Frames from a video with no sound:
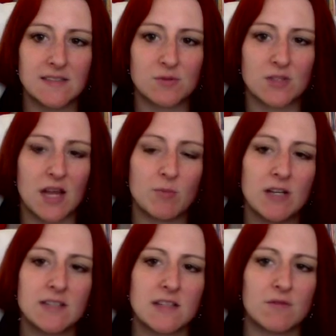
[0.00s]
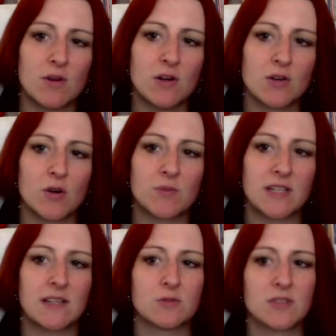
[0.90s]
und einmal in der Woche kommt dann
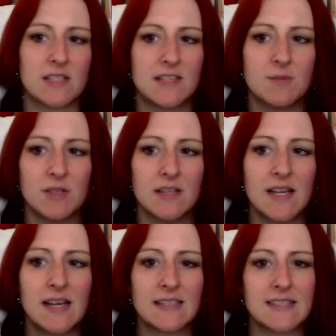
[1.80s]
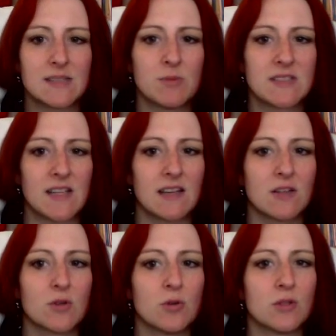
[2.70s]
ein Unternehmen, das die bis dahin
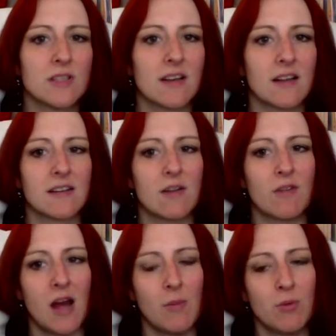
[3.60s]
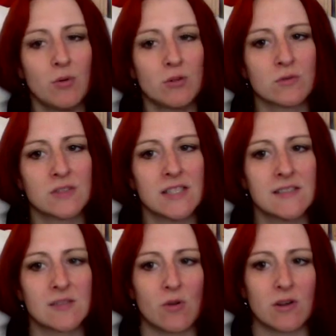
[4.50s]
gekühlten Kadaver abholt und
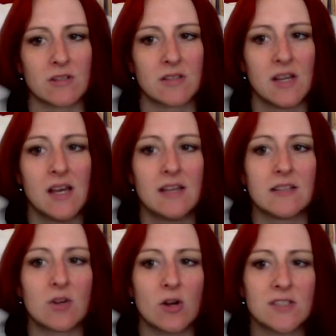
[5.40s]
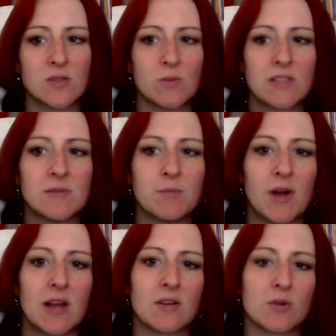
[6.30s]
entsorgt. Die Kosten übernimmt bei
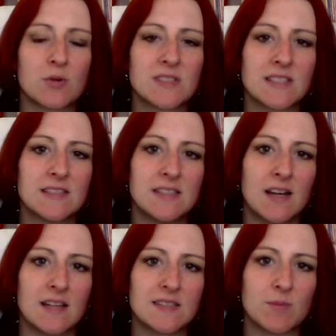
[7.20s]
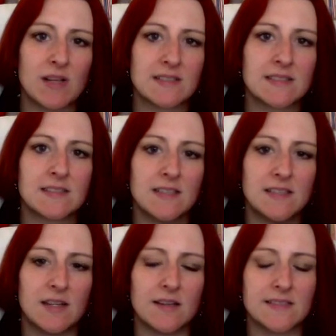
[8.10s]
einer größeren Tierarztpraxis der
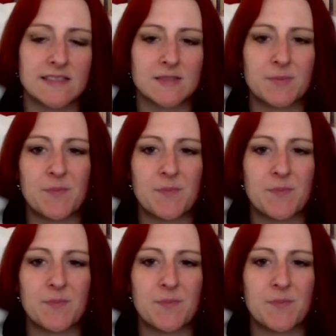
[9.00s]
Tierarzt.